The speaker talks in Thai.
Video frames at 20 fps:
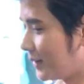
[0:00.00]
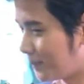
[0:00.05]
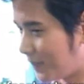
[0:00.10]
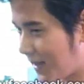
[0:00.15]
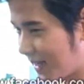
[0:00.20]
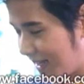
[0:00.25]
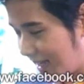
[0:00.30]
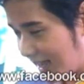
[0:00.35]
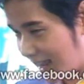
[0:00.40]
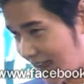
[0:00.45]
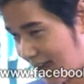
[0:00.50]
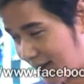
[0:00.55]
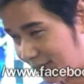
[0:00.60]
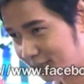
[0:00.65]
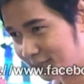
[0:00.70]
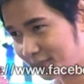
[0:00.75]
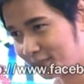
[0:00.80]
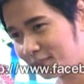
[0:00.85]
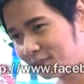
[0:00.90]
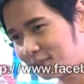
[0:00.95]
พลงนี้อะไรครับ
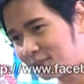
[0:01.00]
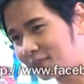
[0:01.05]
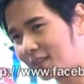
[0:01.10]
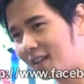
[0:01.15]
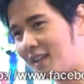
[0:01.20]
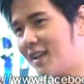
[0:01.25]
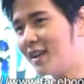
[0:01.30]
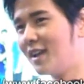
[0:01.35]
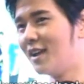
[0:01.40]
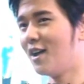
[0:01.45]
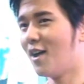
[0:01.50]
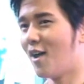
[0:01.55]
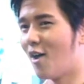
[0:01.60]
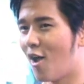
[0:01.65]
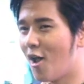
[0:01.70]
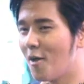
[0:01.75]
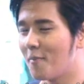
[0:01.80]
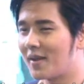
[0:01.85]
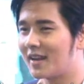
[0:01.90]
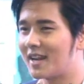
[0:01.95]
ไ์
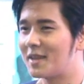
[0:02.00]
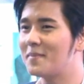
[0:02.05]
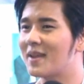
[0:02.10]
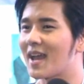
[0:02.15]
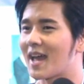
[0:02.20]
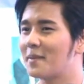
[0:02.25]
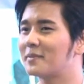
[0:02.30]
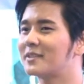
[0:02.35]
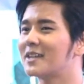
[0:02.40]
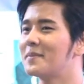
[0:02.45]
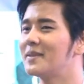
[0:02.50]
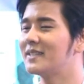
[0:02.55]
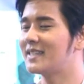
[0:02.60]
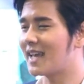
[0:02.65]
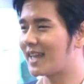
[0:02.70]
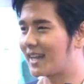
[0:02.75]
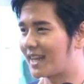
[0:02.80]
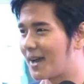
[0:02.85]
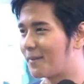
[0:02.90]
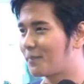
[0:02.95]
อ๋อ เพลงนี้มีแขกรับเชิญพิเศ
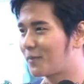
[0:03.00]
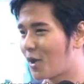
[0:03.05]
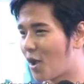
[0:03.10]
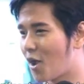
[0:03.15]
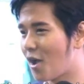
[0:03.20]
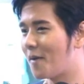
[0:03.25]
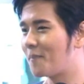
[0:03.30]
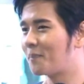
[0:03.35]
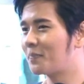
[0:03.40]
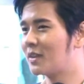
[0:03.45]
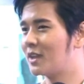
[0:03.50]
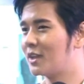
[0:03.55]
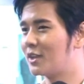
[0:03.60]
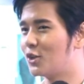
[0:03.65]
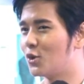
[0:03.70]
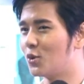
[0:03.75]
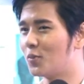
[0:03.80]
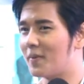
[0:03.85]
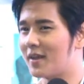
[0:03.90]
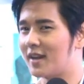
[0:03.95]
ษครับ ก็
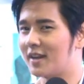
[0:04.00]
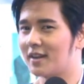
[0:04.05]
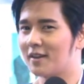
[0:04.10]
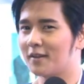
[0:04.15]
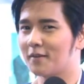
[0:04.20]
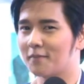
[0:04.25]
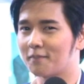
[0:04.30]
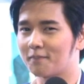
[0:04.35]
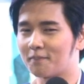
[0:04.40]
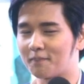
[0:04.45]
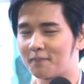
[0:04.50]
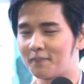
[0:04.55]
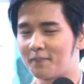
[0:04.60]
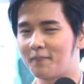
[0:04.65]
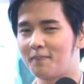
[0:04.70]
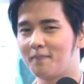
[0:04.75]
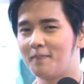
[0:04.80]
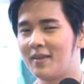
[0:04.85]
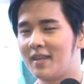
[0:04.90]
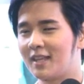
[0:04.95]
อยู่เป็น
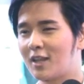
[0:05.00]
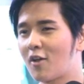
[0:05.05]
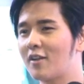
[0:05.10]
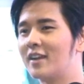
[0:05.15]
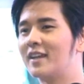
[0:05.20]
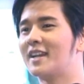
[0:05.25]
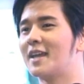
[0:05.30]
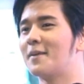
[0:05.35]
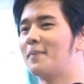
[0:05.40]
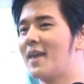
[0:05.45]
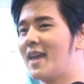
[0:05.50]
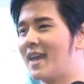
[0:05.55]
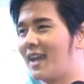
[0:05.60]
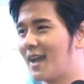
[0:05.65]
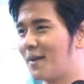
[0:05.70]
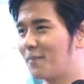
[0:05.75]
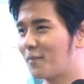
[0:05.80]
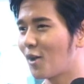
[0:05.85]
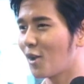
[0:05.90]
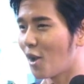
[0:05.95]
มีท่อนหนึ่งในเพลง
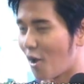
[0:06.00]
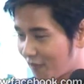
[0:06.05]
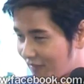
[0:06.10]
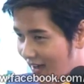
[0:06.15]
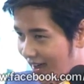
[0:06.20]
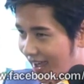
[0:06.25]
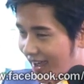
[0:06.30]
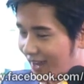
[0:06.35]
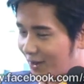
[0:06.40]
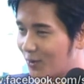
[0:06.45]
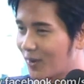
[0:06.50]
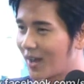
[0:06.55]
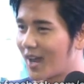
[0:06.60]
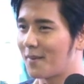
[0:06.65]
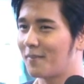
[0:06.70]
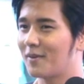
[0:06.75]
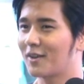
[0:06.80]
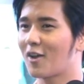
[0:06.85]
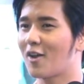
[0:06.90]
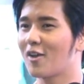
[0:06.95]
ครับ ก็ลองฟังเองดูค
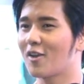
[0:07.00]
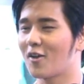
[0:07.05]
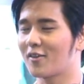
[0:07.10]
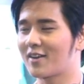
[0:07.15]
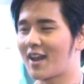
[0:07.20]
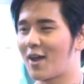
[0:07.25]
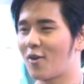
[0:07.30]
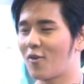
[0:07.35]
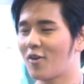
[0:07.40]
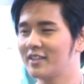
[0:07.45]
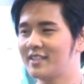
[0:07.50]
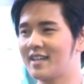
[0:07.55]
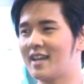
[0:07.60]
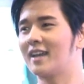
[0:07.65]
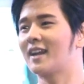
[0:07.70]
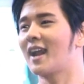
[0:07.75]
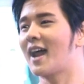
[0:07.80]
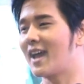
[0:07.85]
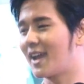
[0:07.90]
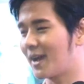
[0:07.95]
รับ แล้วก็ลองเดาว่าเสียง
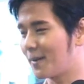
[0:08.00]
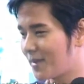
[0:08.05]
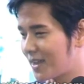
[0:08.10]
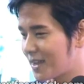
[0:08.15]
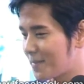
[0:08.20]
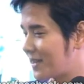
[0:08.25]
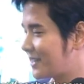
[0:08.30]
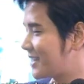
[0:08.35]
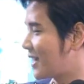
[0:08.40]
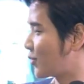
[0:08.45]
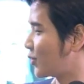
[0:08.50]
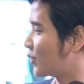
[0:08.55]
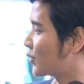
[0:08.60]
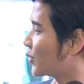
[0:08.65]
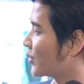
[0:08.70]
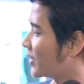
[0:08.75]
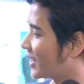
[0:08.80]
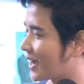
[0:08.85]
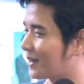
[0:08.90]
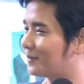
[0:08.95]
ใครครับ น่าจะเป็นเสียงคุณ
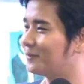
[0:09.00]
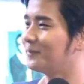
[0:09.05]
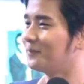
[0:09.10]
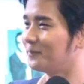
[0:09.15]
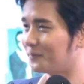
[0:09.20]
คุณครับ